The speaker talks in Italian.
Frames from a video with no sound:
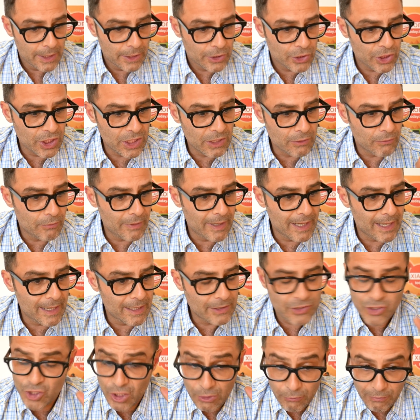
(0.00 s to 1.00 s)

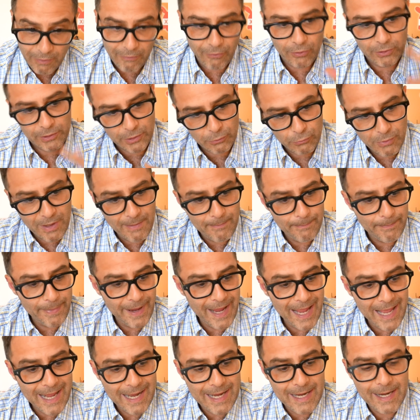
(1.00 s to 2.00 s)
5, 5 volt 2
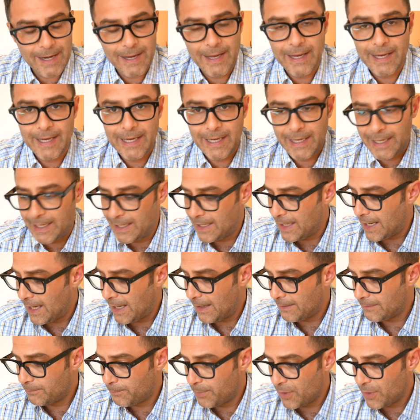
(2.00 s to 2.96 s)
ampere, eh,